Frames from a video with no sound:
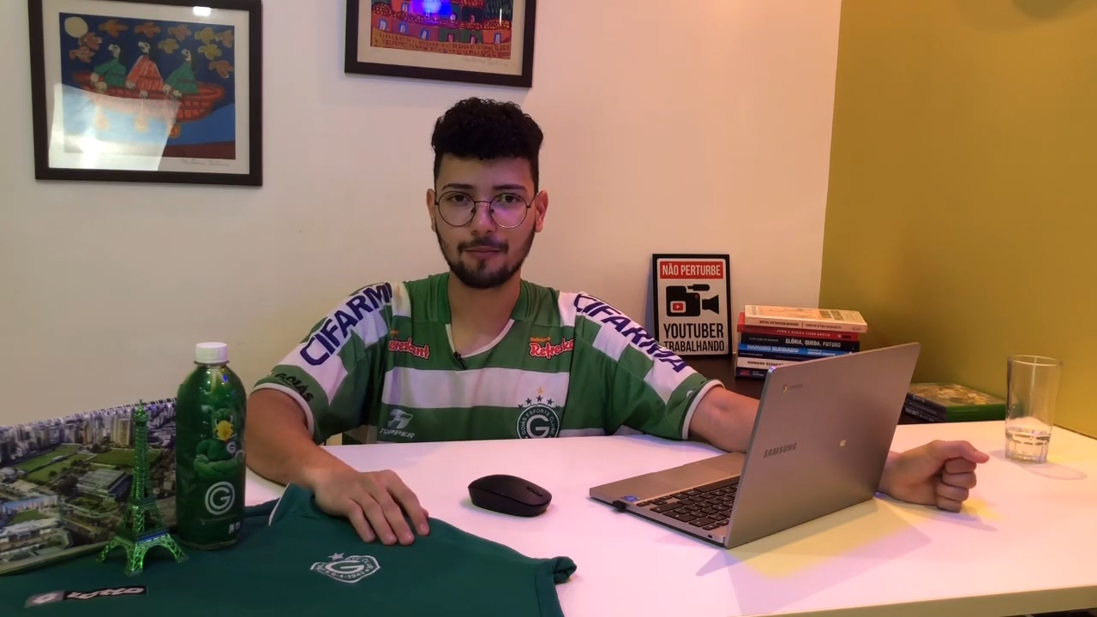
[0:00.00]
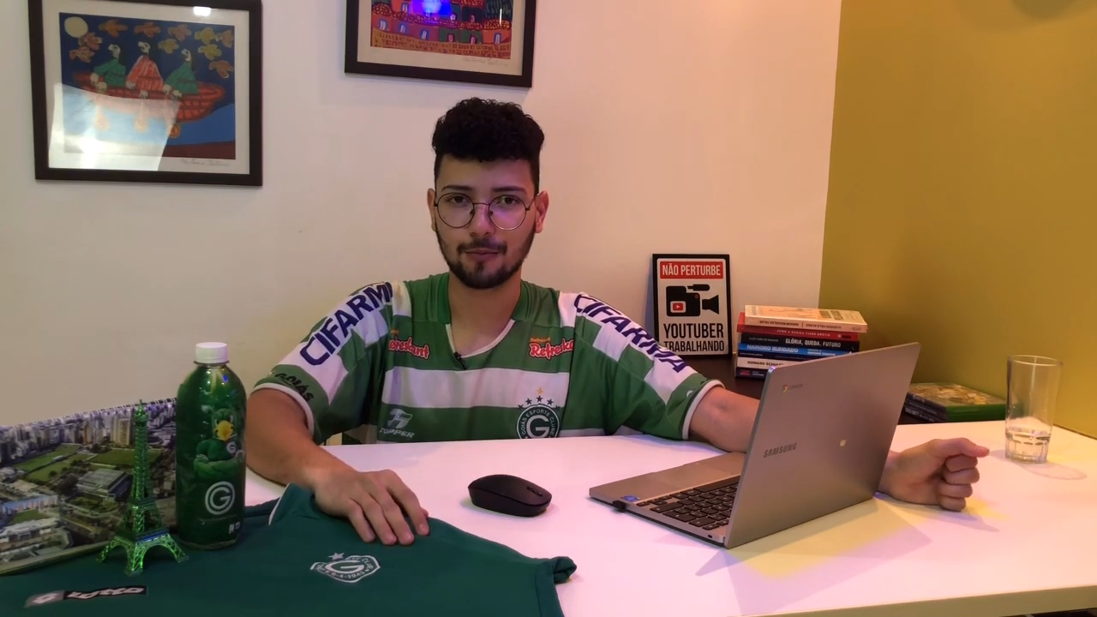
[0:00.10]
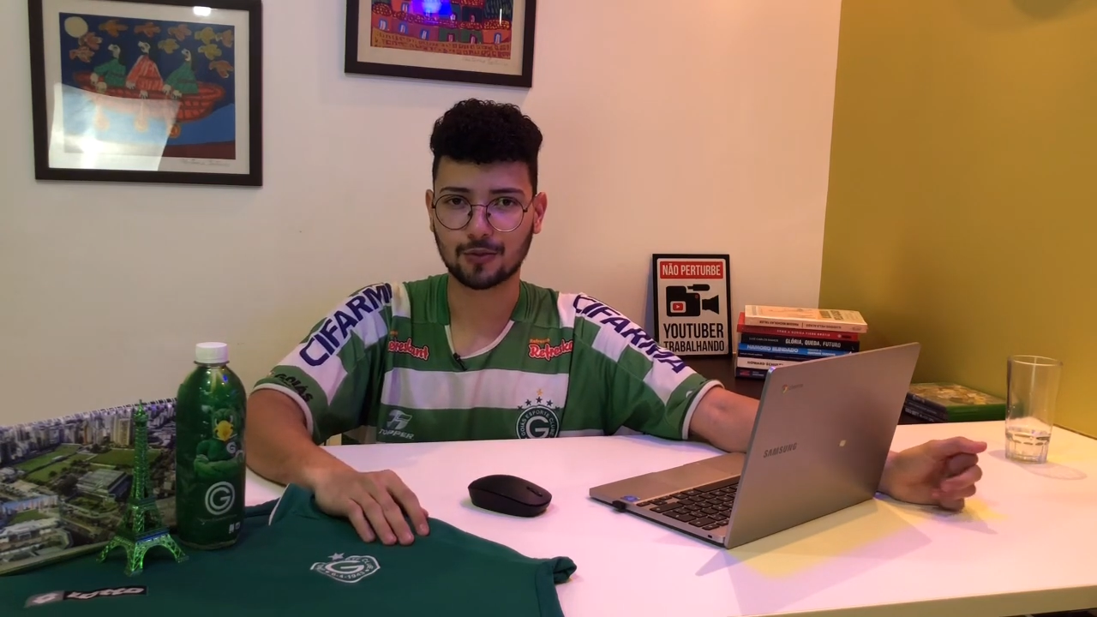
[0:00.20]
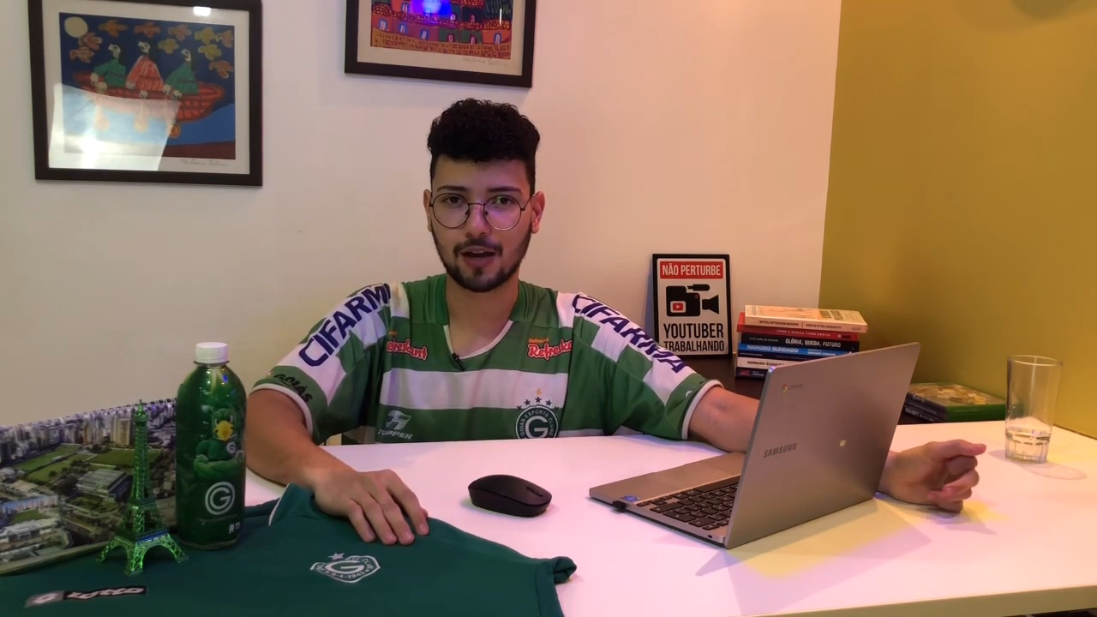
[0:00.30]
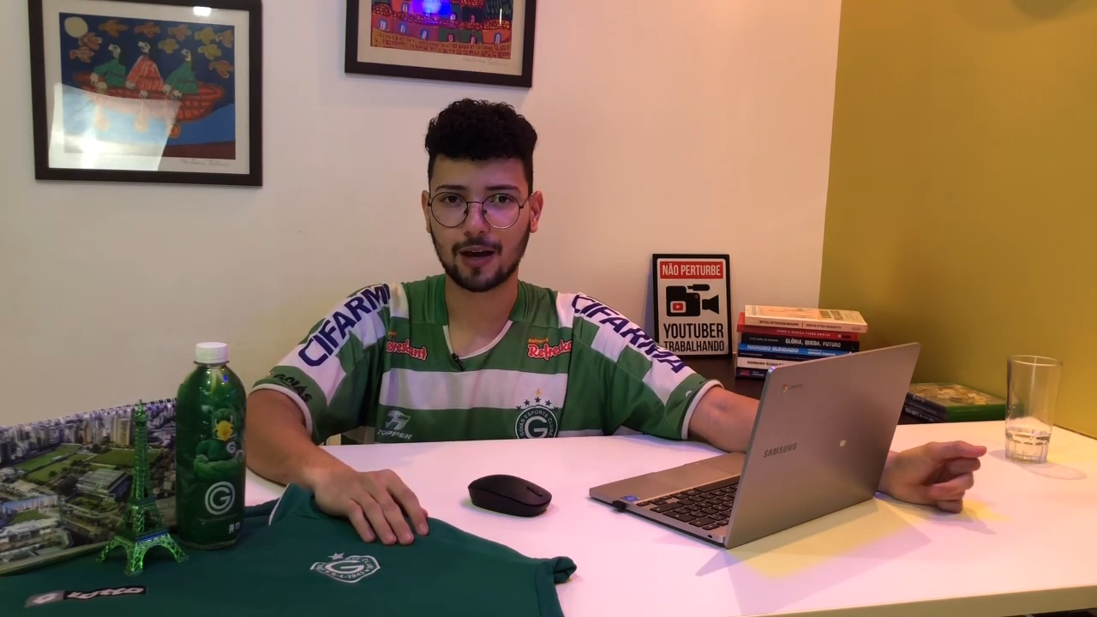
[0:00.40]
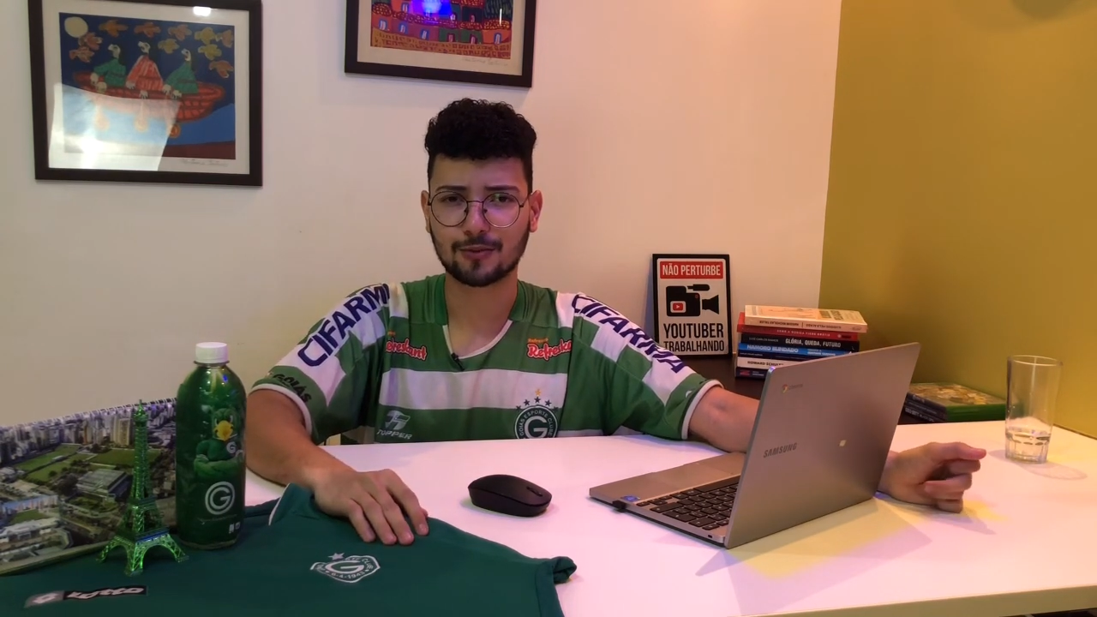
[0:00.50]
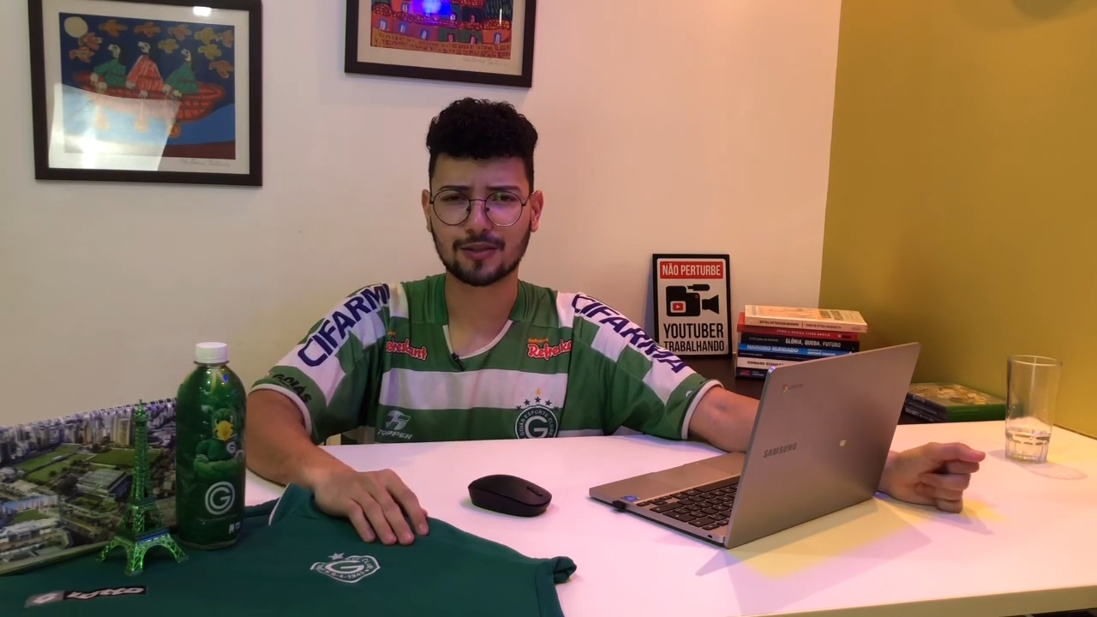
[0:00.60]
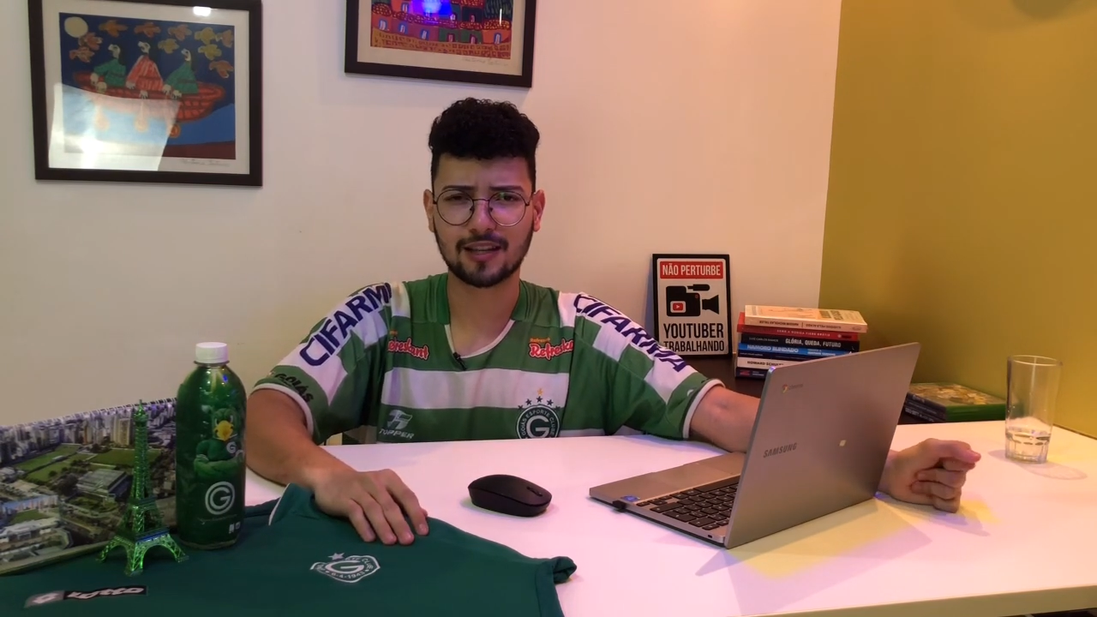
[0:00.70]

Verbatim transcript: meus caros